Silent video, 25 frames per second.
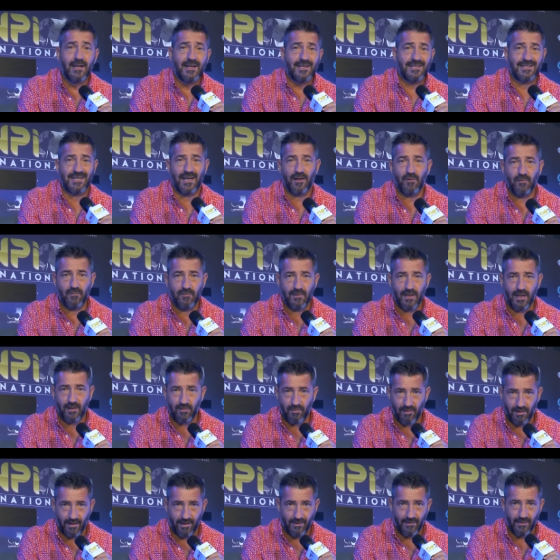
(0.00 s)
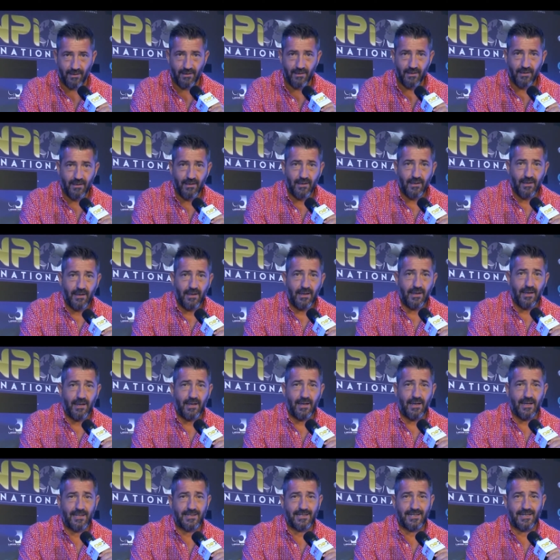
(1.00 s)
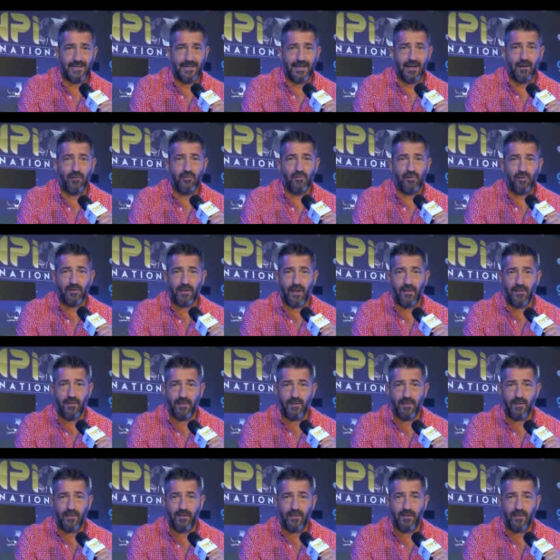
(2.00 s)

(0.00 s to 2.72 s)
segunda jornada. Eh, si aún no te has